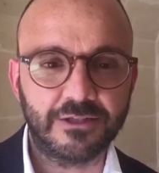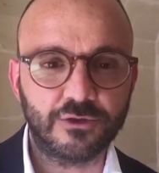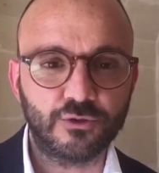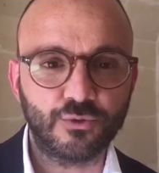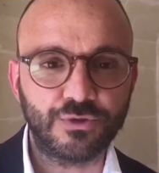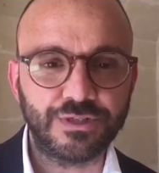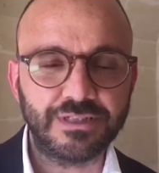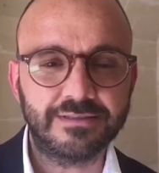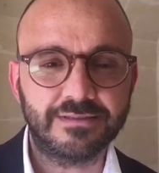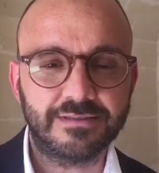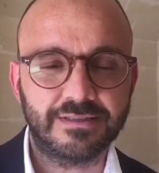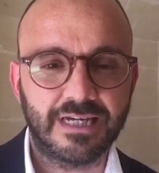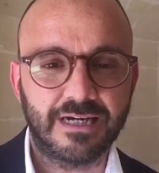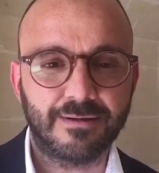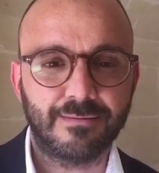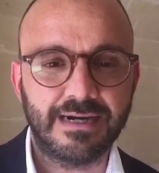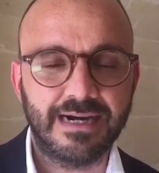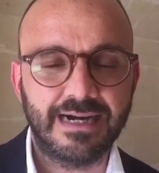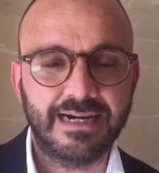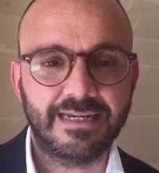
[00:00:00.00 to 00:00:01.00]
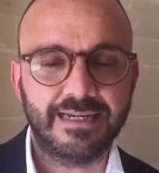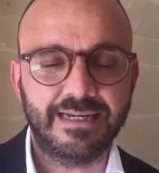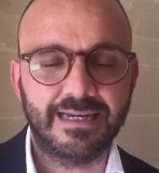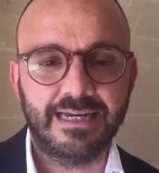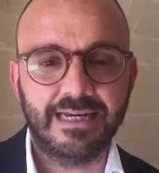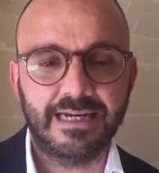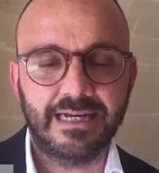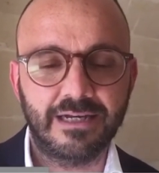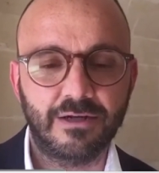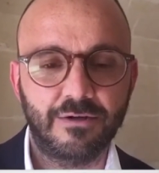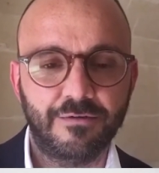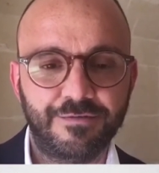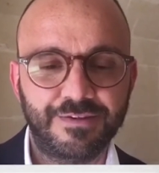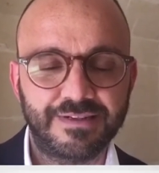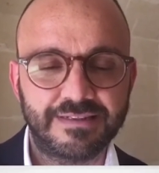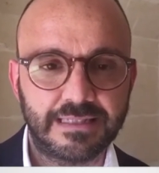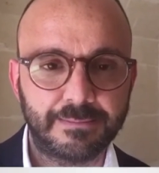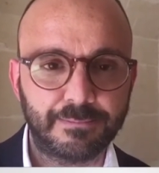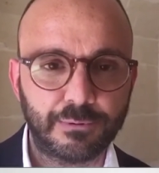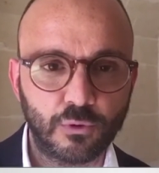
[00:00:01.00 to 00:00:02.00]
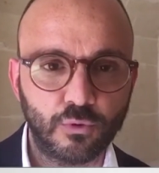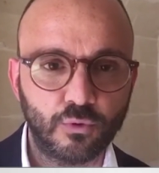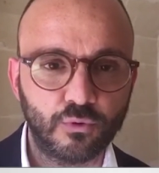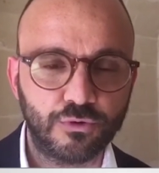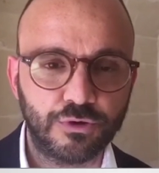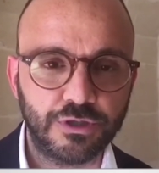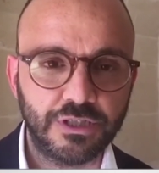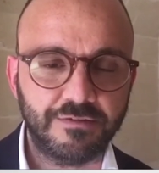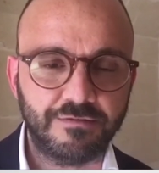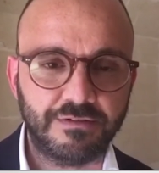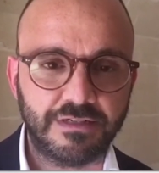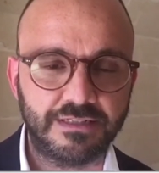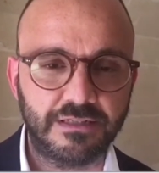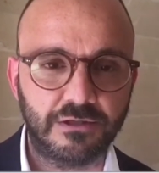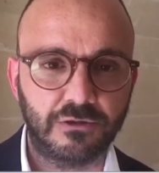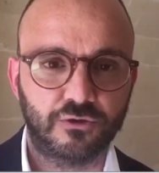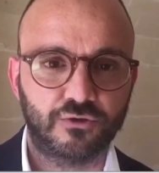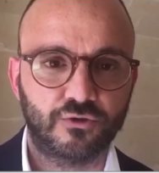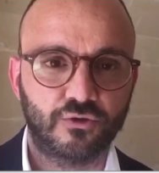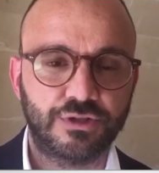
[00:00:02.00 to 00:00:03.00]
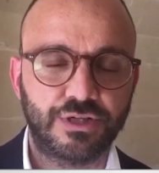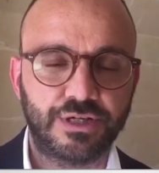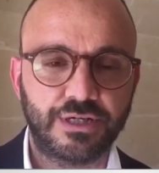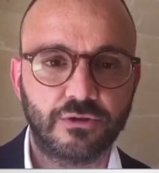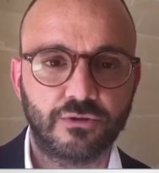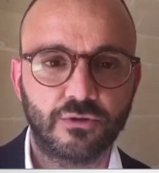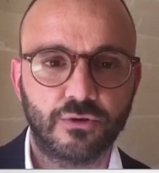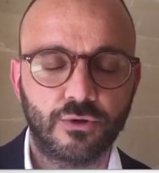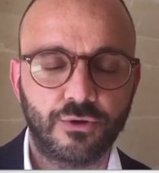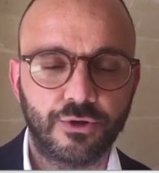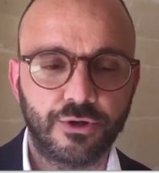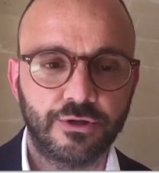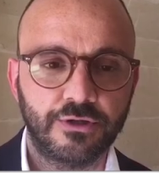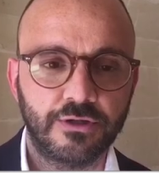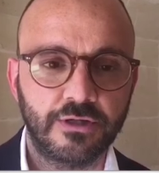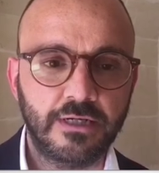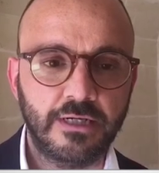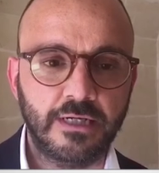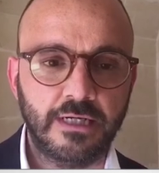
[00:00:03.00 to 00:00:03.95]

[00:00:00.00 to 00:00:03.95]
turistica ma anche l'offerta produttiva del nostro territorio.